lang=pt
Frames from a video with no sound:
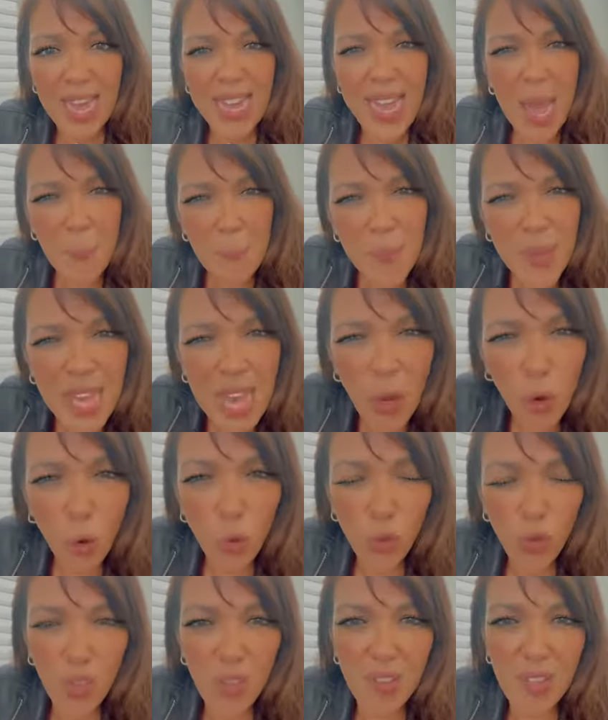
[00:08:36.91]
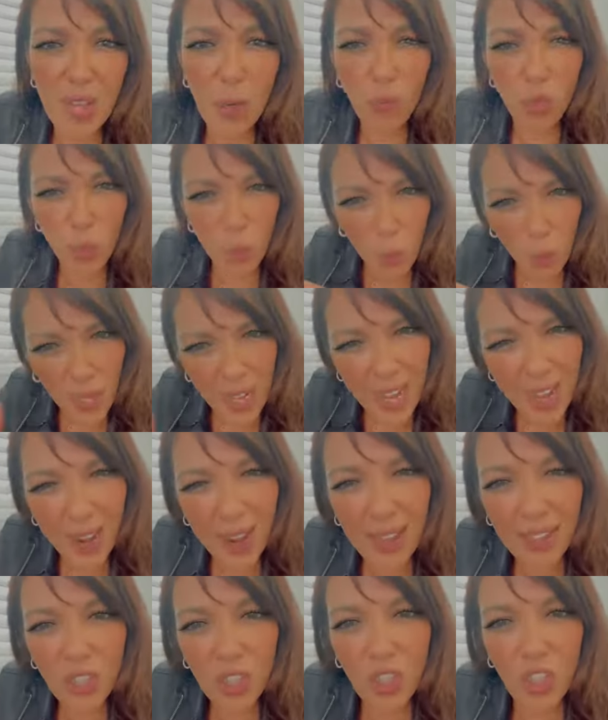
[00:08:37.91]
E a minha condição de mulher
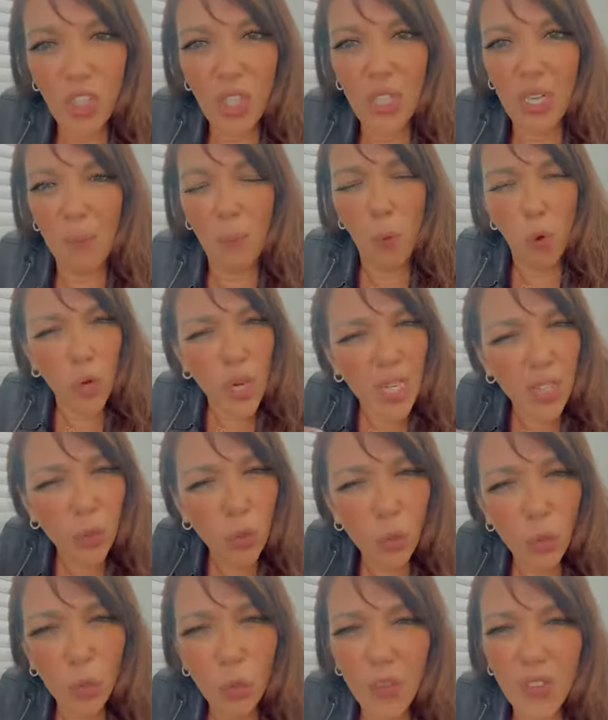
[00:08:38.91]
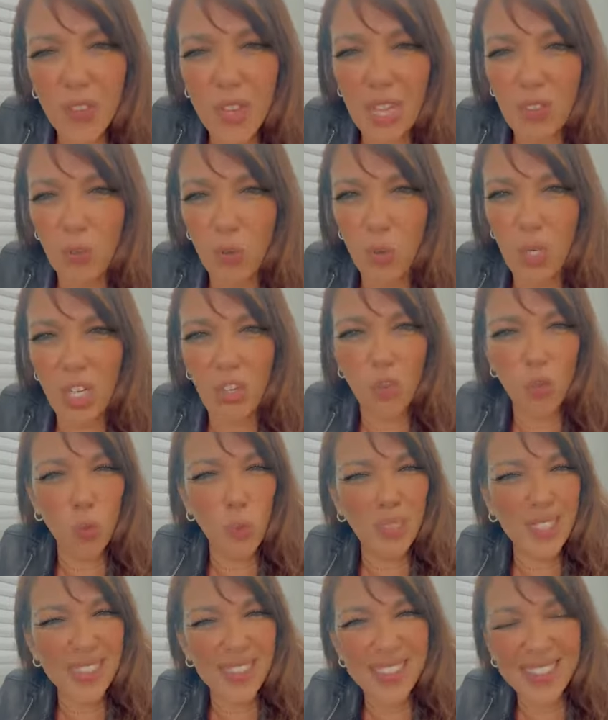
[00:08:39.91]
latina, morando nos Estados Unidos,
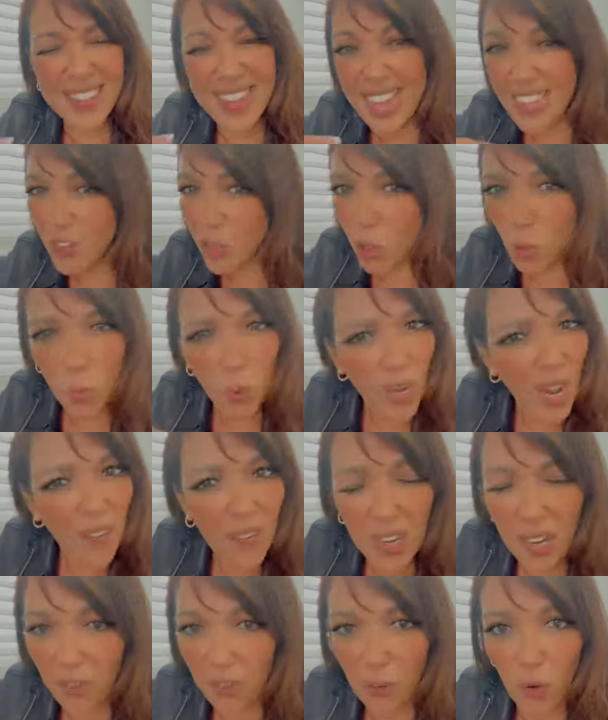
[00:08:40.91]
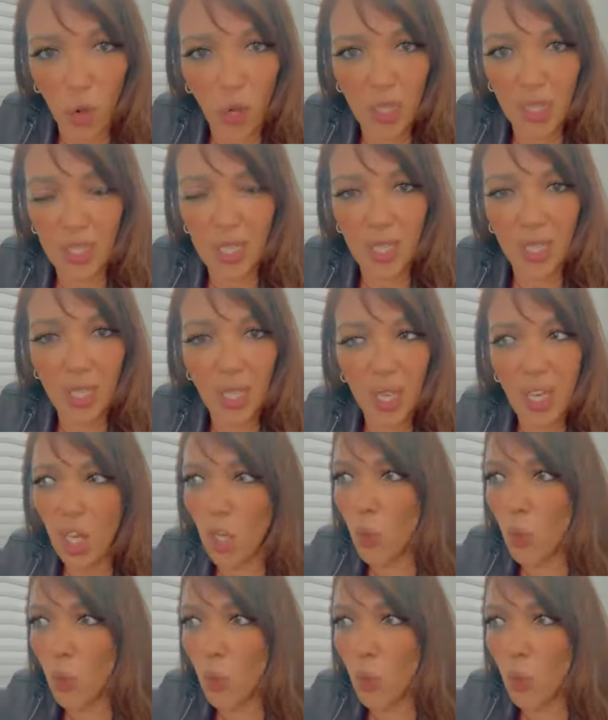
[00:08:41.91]
numa das cidades, eu não morava na Flórida,